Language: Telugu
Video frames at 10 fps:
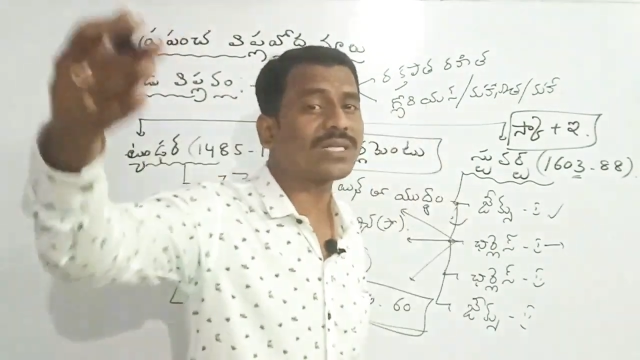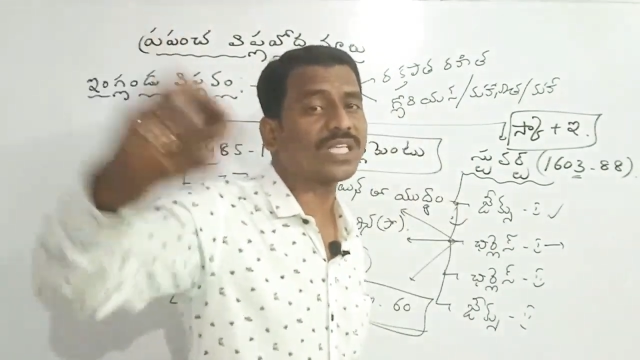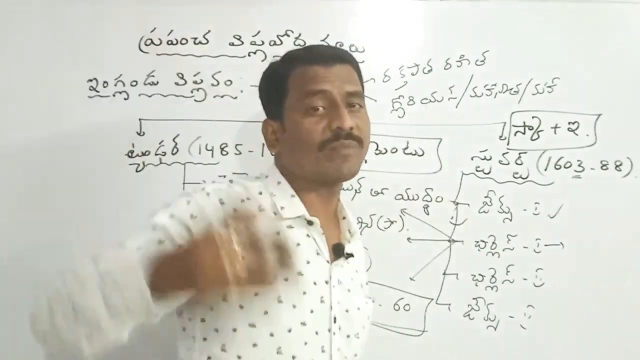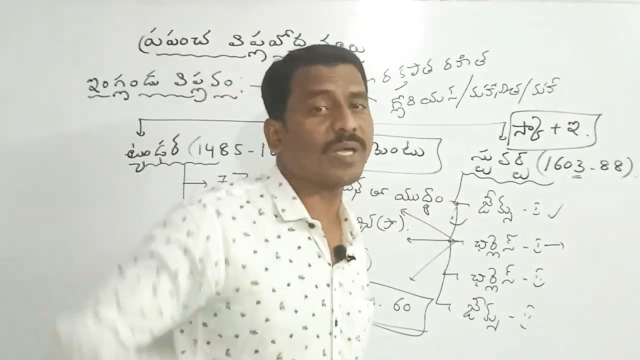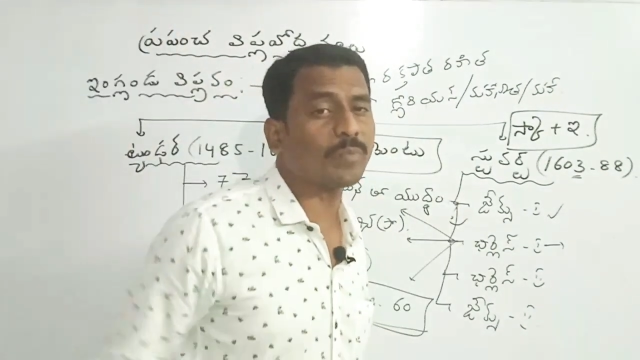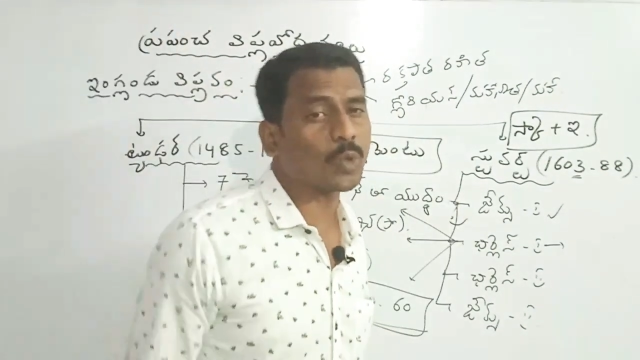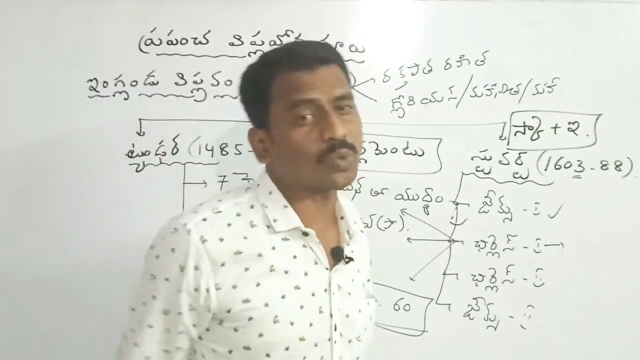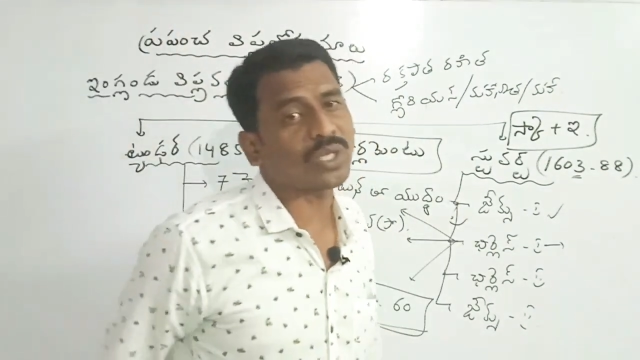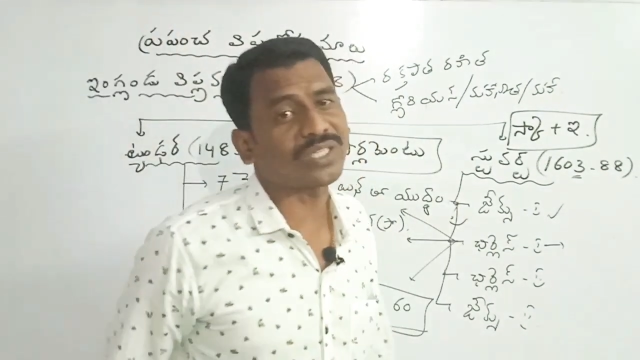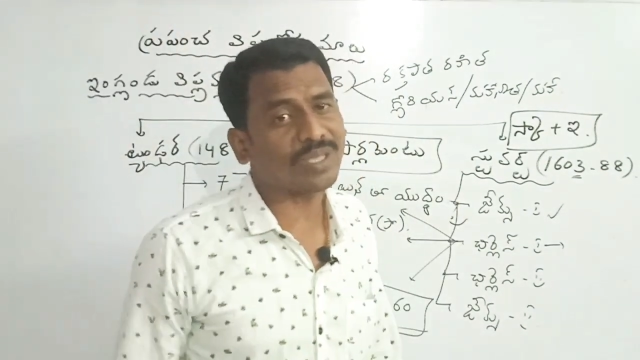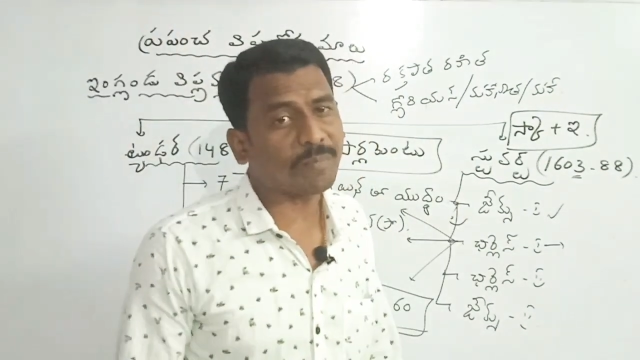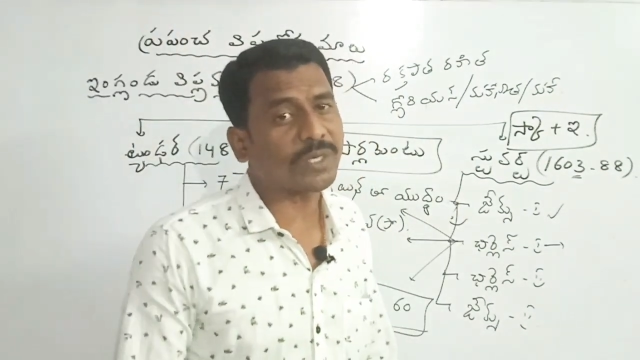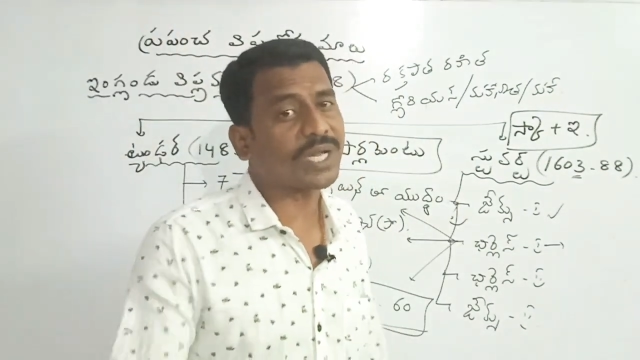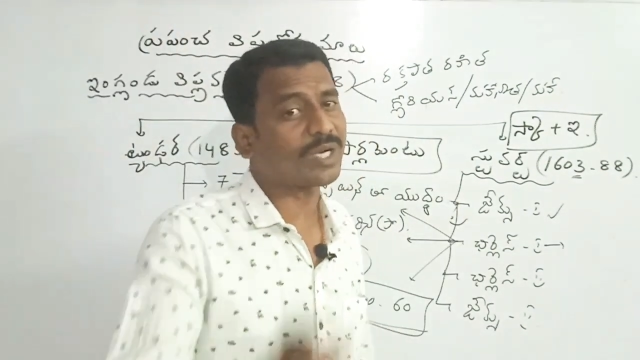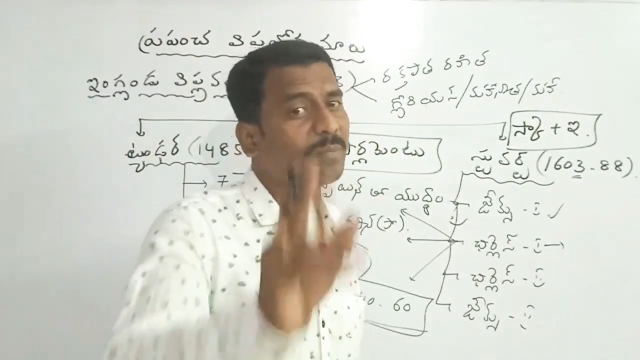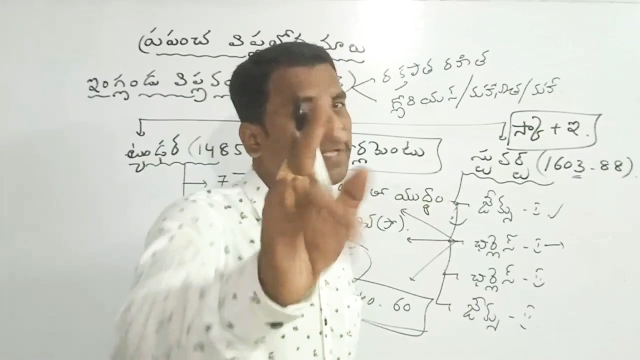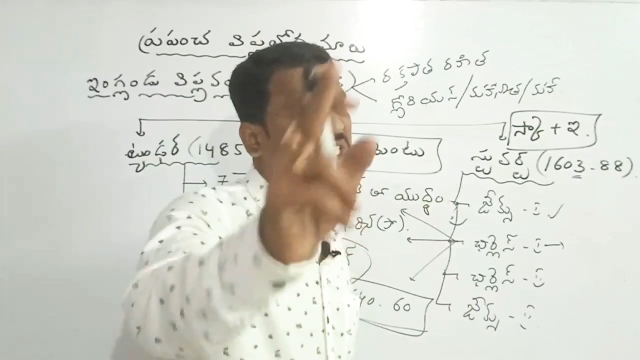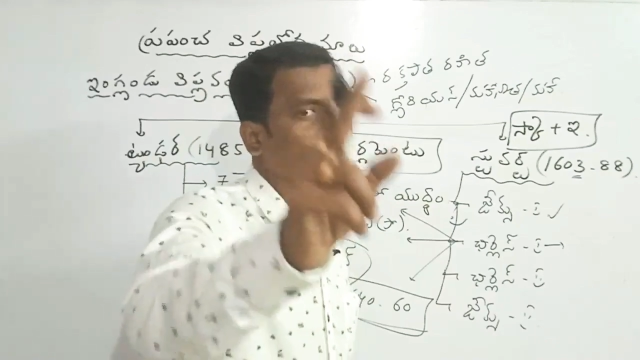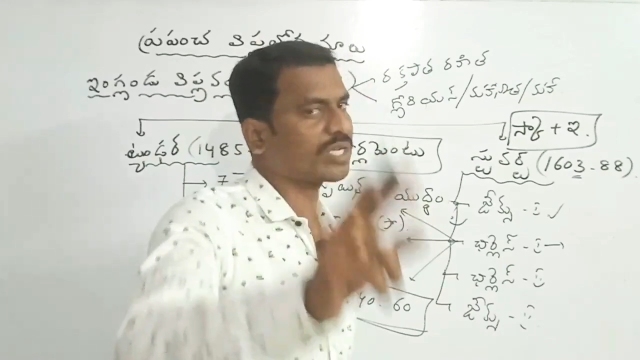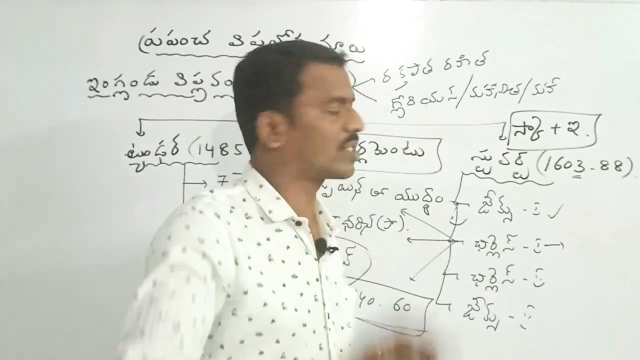నాశనం అయిపోతుందని చెప్పడానికి
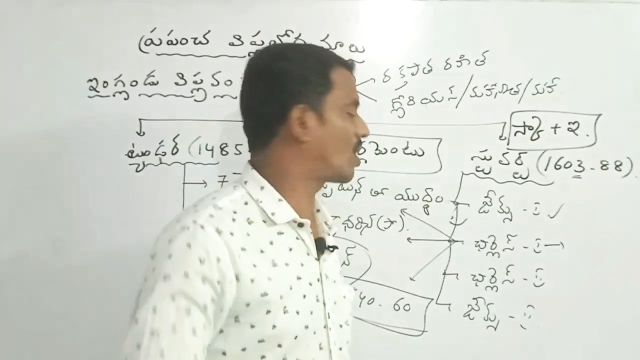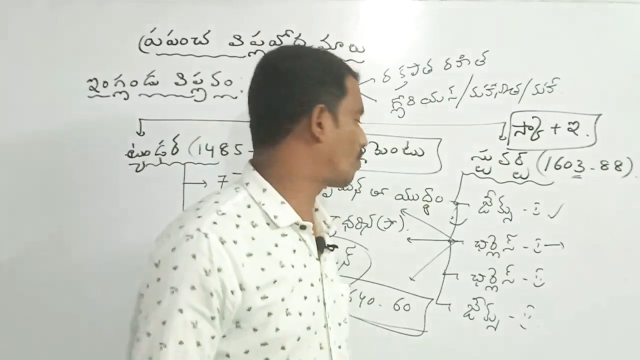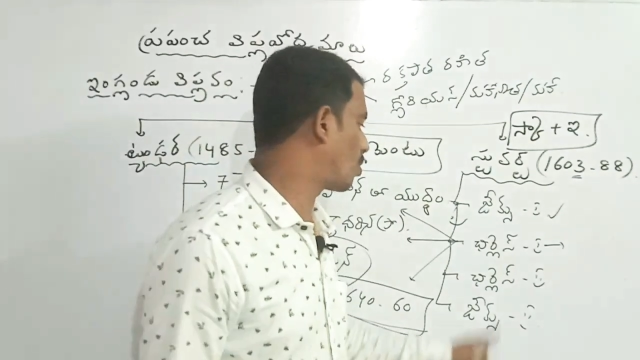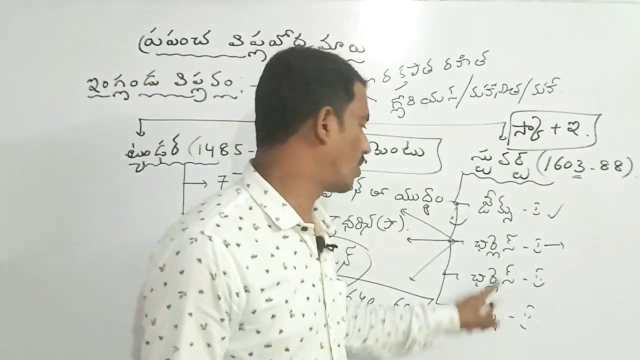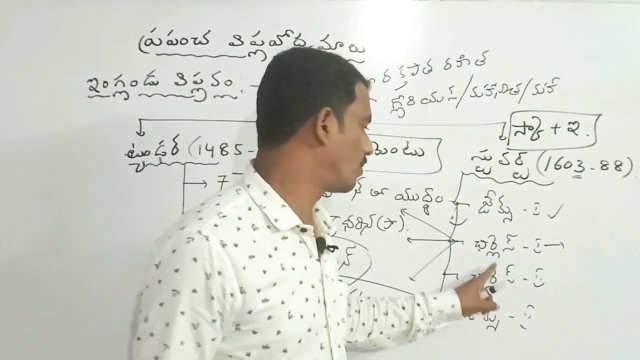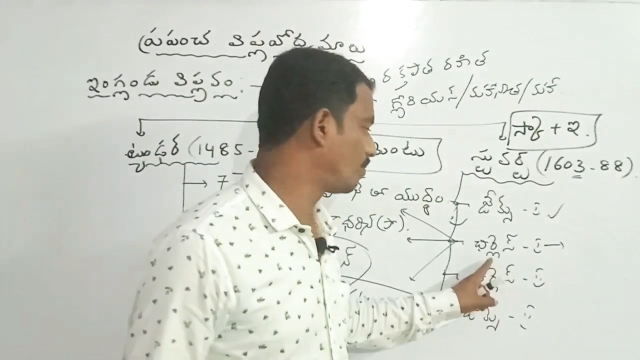బెస్ట్ ఎగ్జాంపుల్